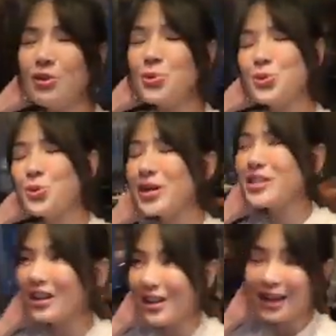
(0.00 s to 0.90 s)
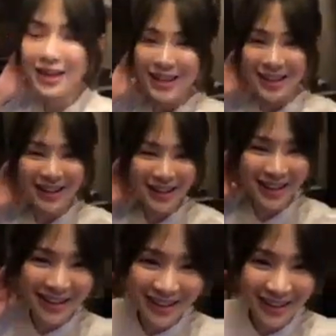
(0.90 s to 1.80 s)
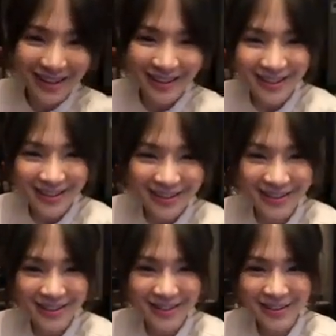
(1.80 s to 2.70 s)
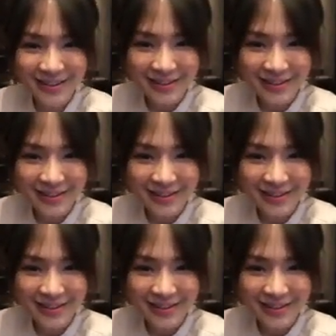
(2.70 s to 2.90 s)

我觉得我可以常来。嗯，